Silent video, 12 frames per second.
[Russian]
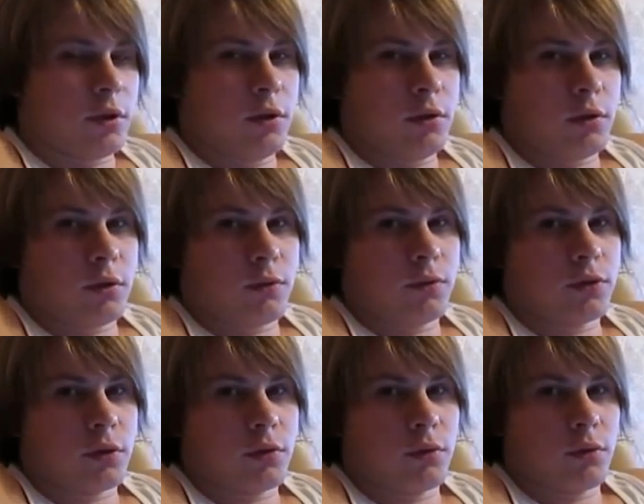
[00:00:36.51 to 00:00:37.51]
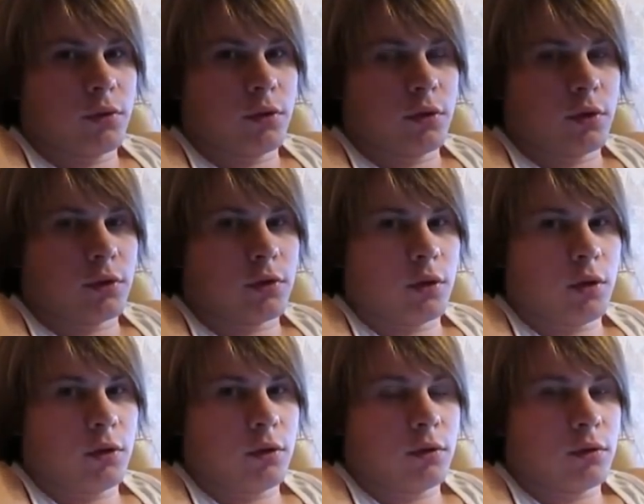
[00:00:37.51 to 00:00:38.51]
и а вы заходите на
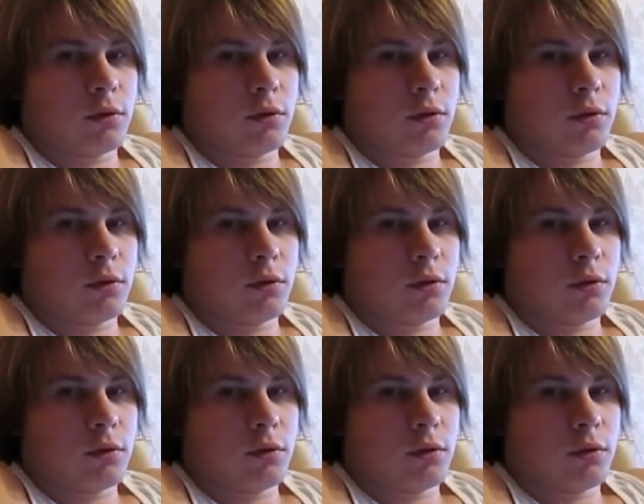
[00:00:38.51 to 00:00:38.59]
сайт